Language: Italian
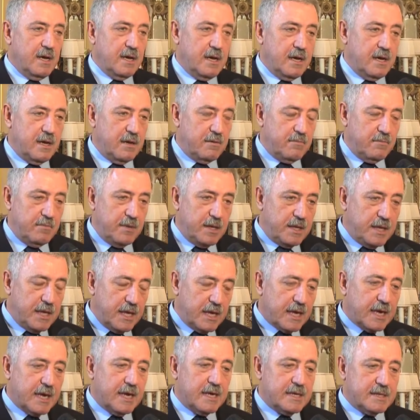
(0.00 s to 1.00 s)
Eh, mi
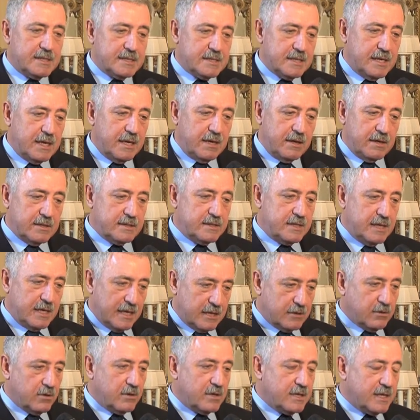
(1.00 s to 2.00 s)
dica se si
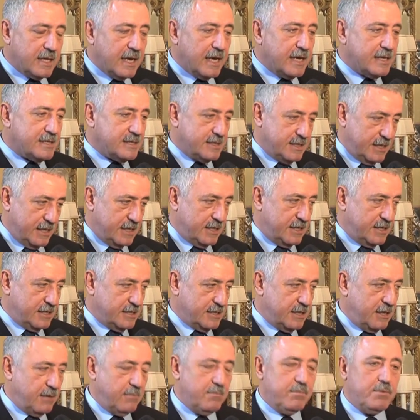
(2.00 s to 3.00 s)
adottasse ad
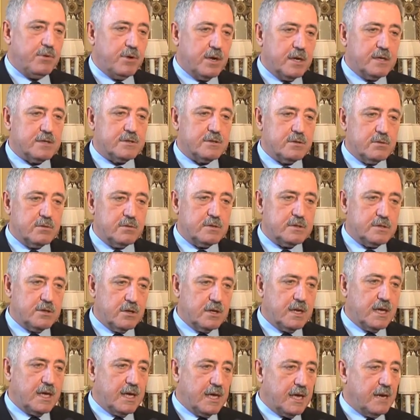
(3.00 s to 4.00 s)
esempio la
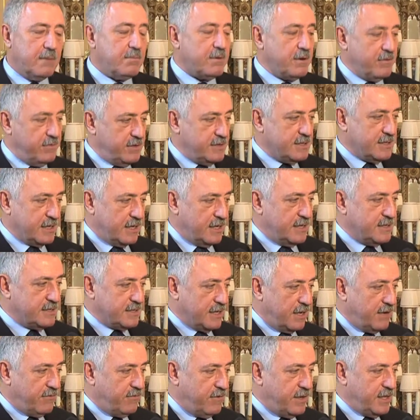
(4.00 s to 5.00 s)
soluzione che era prevista nel
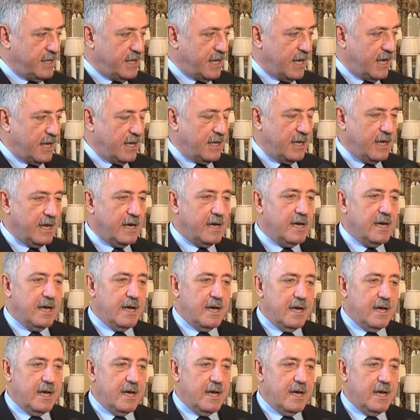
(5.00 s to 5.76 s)
Salva Italia